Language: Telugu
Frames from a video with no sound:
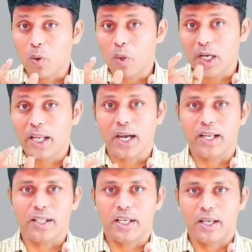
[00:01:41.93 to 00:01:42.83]
లౌడ్లీ
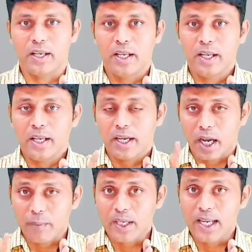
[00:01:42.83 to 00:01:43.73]
అనేది
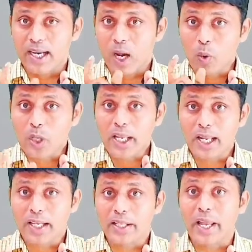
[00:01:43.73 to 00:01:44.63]
కాబట్టి లౌడ్లీ
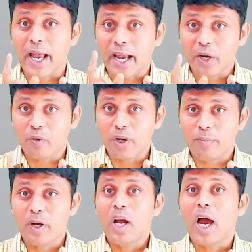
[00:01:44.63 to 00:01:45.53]
అనేది
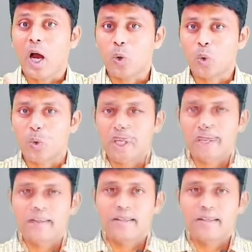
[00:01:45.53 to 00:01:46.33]
యాడ్వర్బ్ అవుతుంది